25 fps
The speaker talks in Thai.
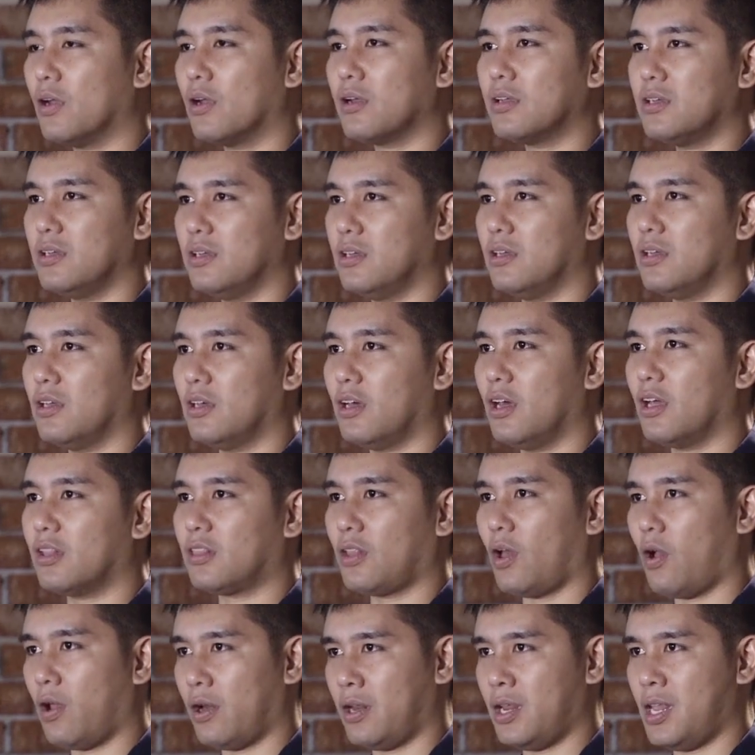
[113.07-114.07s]
ก็คือ
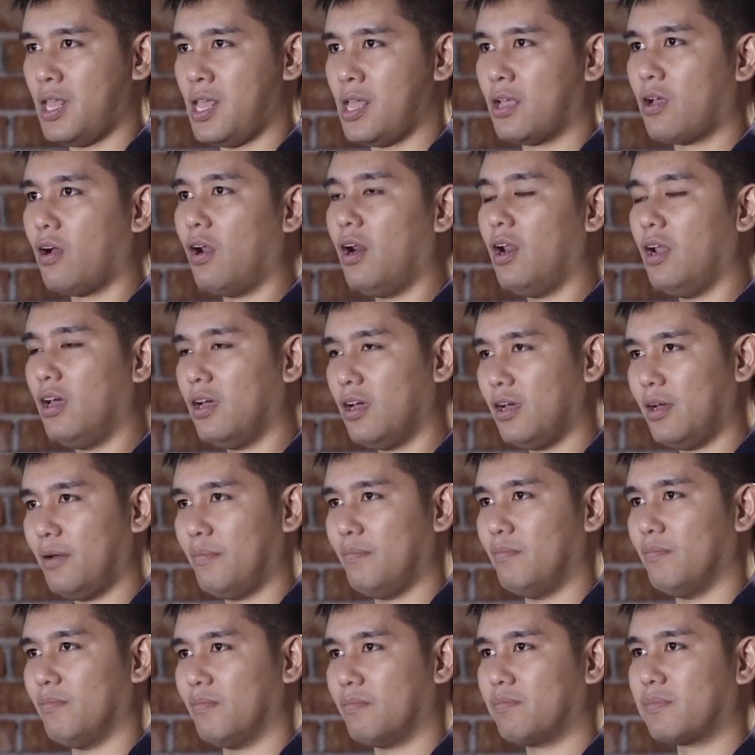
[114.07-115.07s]
ตอนนี้ก็เริ่ม
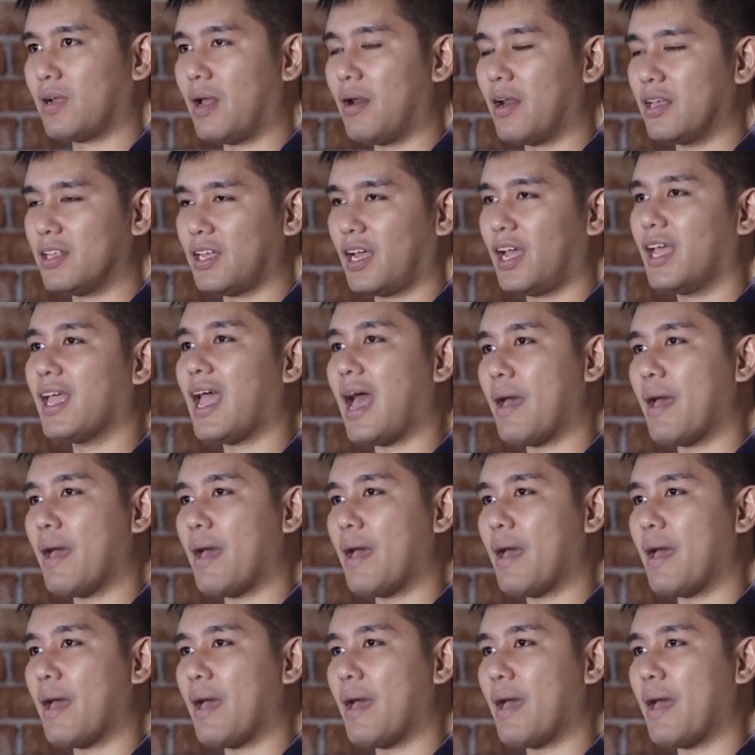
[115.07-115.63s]
กำลังจะข